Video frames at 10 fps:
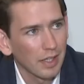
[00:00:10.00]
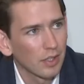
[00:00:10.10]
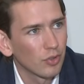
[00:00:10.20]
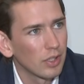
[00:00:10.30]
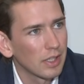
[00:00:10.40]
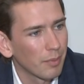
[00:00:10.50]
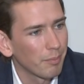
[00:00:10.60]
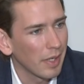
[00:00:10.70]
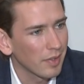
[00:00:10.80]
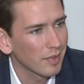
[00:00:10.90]
Herr
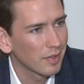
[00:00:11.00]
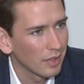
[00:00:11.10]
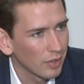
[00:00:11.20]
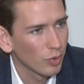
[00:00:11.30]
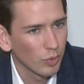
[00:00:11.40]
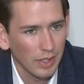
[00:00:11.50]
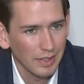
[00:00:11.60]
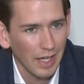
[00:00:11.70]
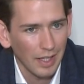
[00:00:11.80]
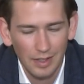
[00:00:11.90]
Außenminister heute zu Besuch
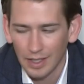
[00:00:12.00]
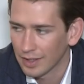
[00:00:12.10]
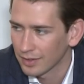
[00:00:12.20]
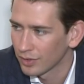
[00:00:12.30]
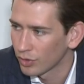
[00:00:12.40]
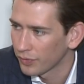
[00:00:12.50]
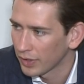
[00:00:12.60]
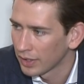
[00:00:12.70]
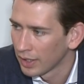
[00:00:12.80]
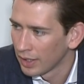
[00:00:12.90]
in
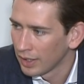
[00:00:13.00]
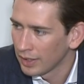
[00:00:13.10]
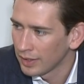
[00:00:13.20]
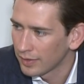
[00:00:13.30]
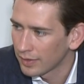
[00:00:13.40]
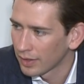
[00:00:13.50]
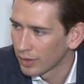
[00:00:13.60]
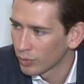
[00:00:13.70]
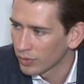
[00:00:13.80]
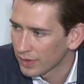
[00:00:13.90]
Tirol. Ähm, es hat ein
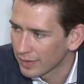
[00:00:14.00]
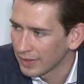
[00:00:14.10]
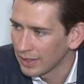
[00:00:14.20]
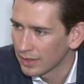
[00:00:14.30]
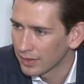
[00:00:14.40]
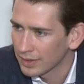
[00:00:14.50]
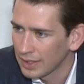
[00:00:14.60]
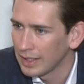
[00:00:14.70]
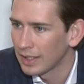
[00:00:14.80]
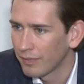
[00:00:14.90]
Arbeitsgespräch
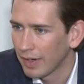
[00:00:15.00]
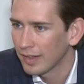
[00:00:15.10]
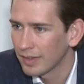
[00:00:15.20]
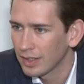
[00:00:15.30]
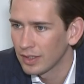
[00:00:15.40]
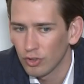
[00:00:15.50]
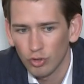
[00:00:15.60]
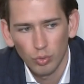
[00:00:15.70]
gegeben mit dem Landeshauptmann Günter